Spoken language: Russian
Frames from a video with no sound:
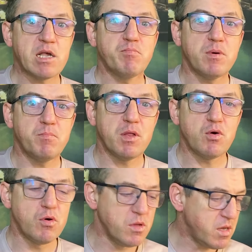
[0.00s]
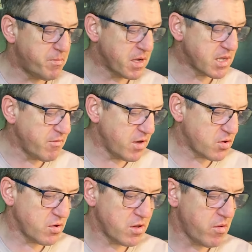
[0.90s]
Макс плохого не
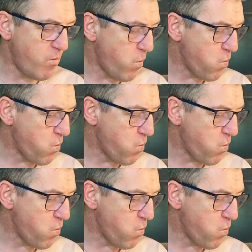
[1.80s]
посоветует.